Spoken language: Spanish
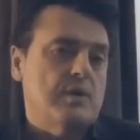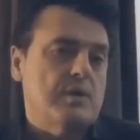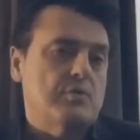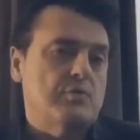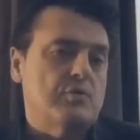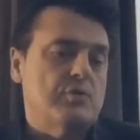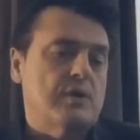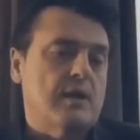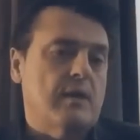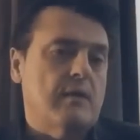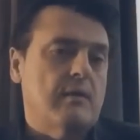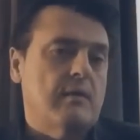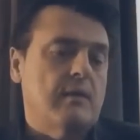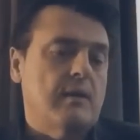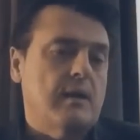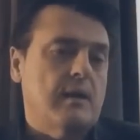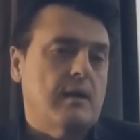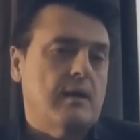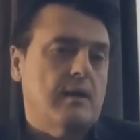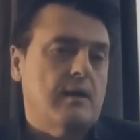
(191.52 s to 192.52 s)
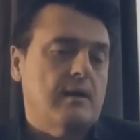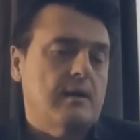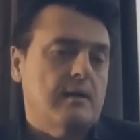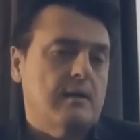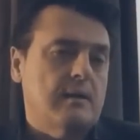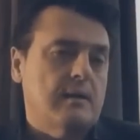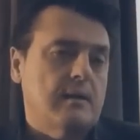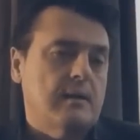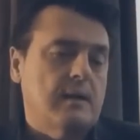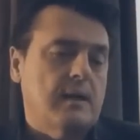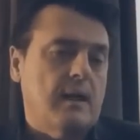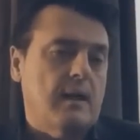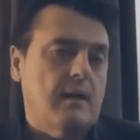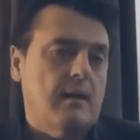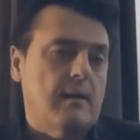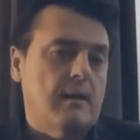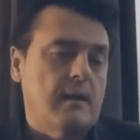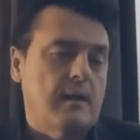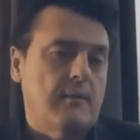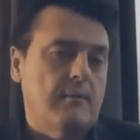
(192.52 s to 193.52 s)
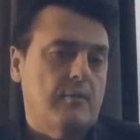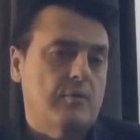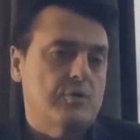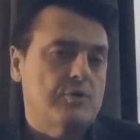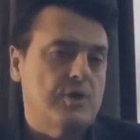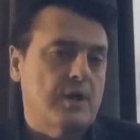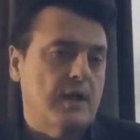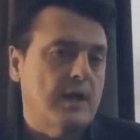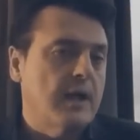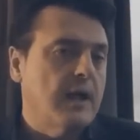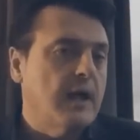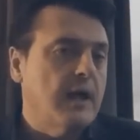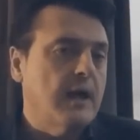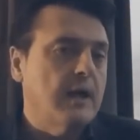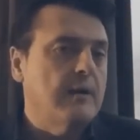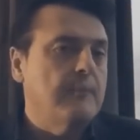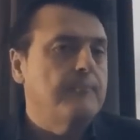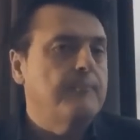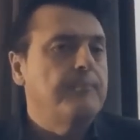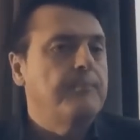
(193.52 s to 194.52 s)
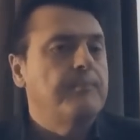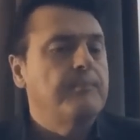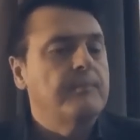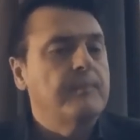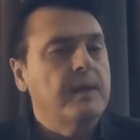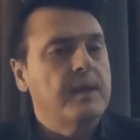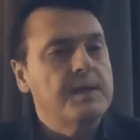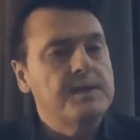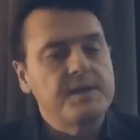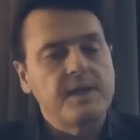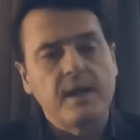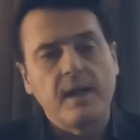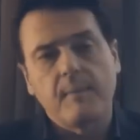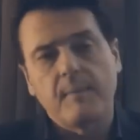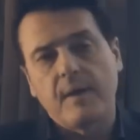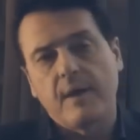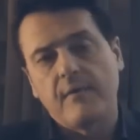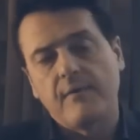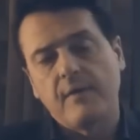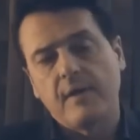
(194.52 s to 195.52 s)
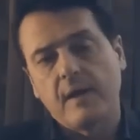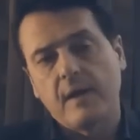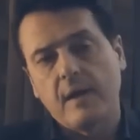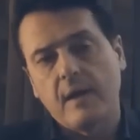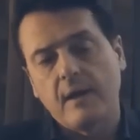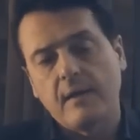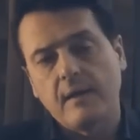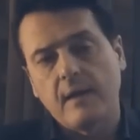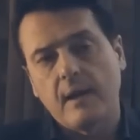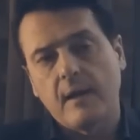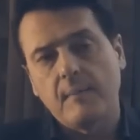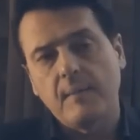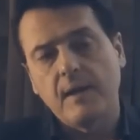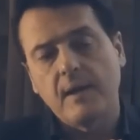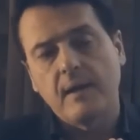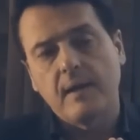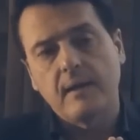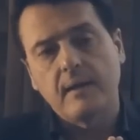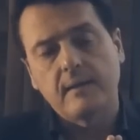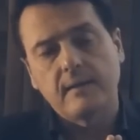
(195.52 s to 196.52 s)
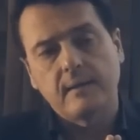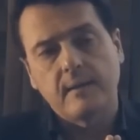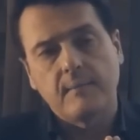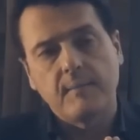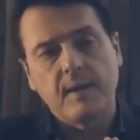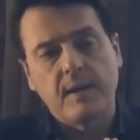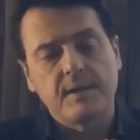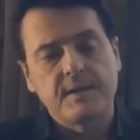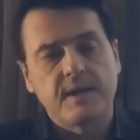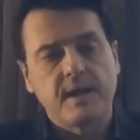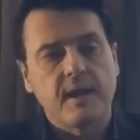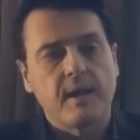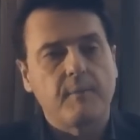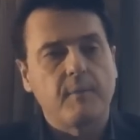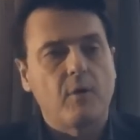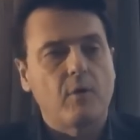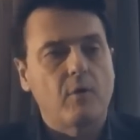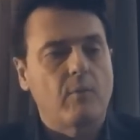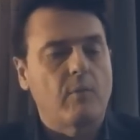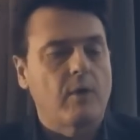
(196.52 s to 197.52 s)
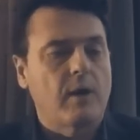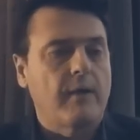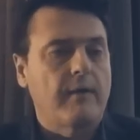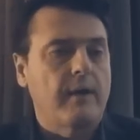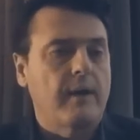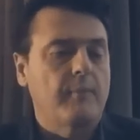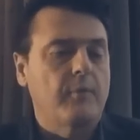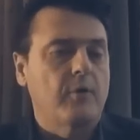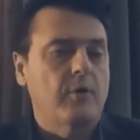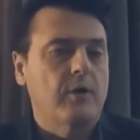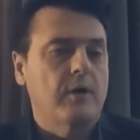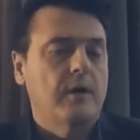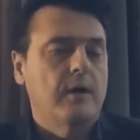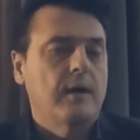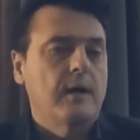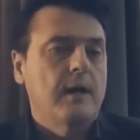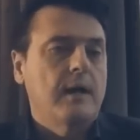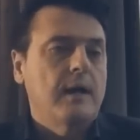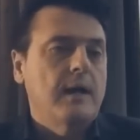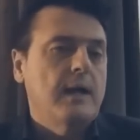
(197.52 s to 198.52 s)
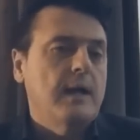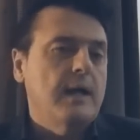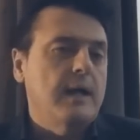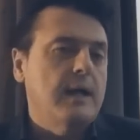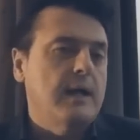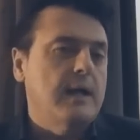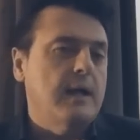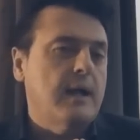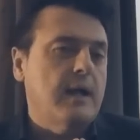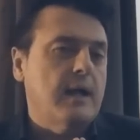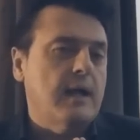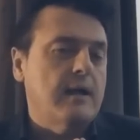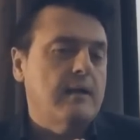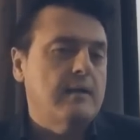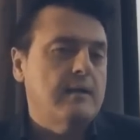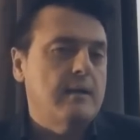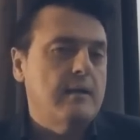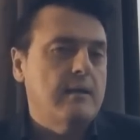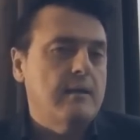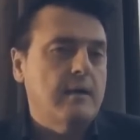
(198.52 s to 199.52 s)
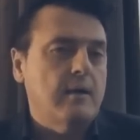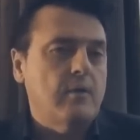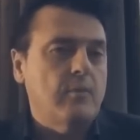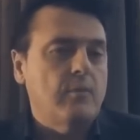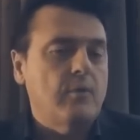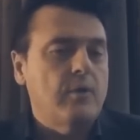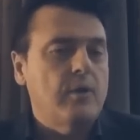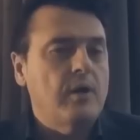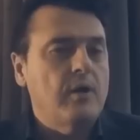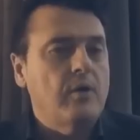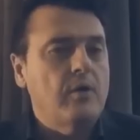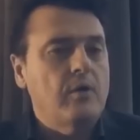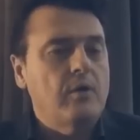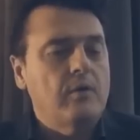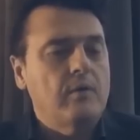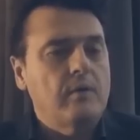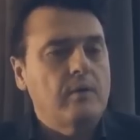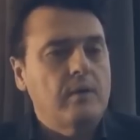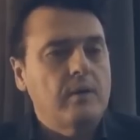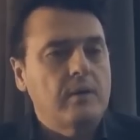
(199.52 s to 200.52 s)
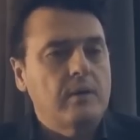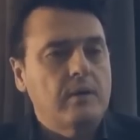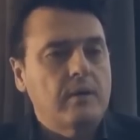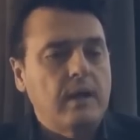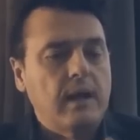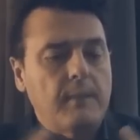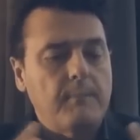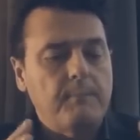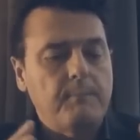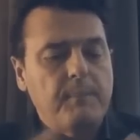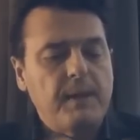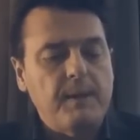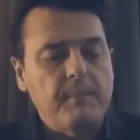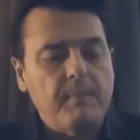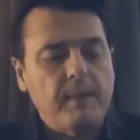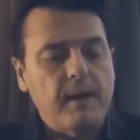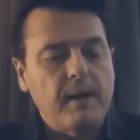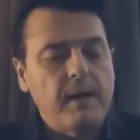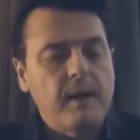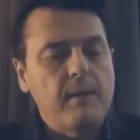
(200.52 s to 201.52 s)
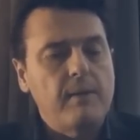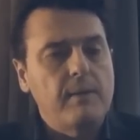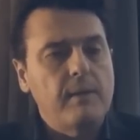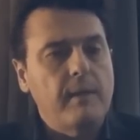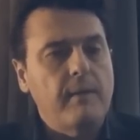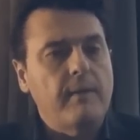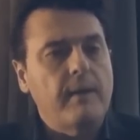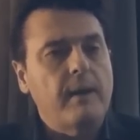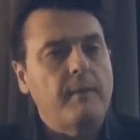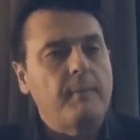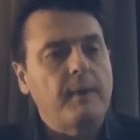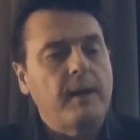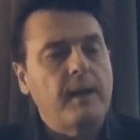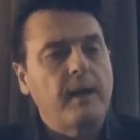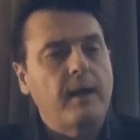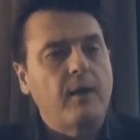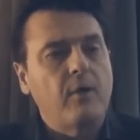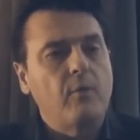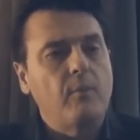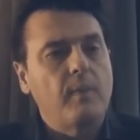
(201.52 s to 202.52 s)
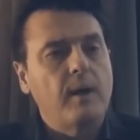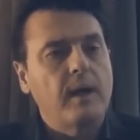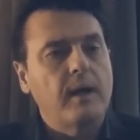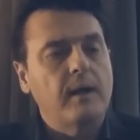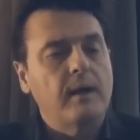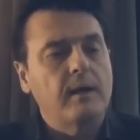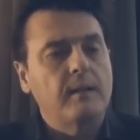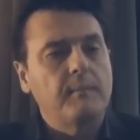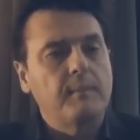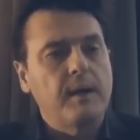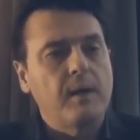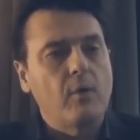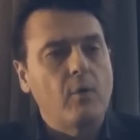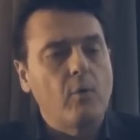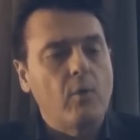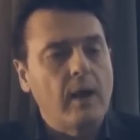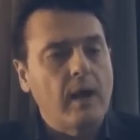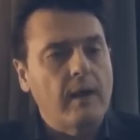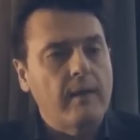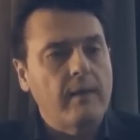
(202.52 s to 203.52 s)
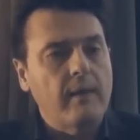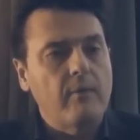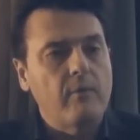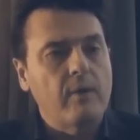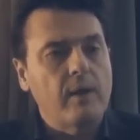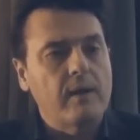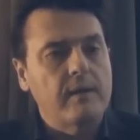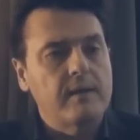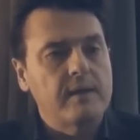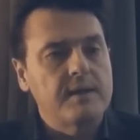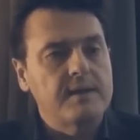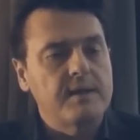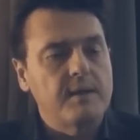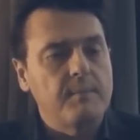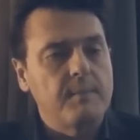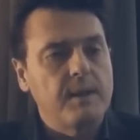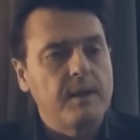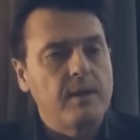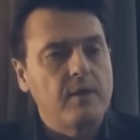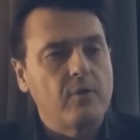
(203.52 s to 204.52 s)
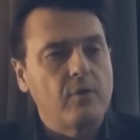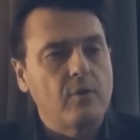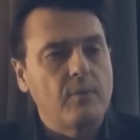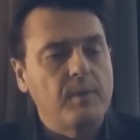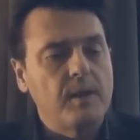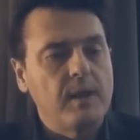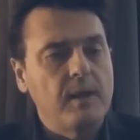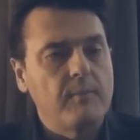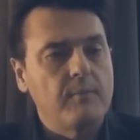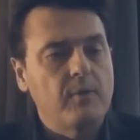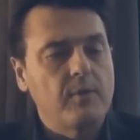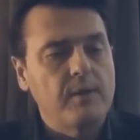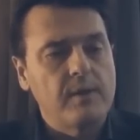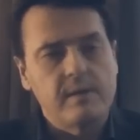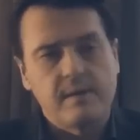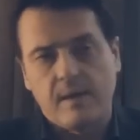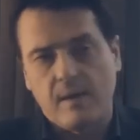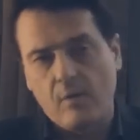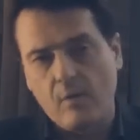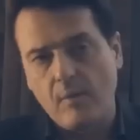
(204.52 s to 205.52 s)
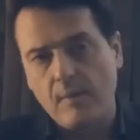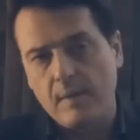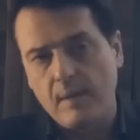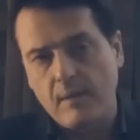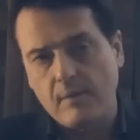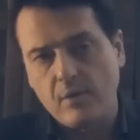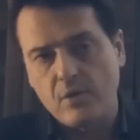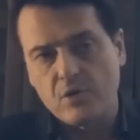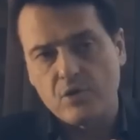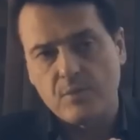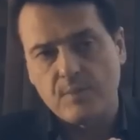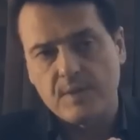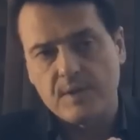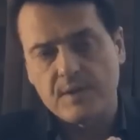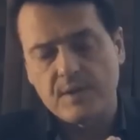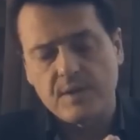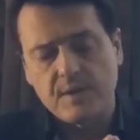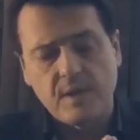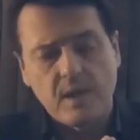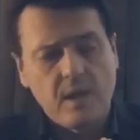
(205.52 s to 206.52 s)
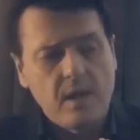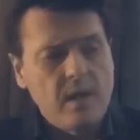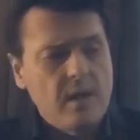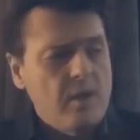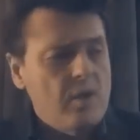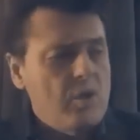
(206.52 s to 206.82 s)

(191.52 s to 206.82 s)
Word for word: es una sustancia que el cerebro segrega, que se llama feniletilamina, también se llama hormona del amor, y que garantiza, como digo, eh, la permanencia de la pareja humana vinculada durante ese periodo mínimo de entre 9 y 18 meses.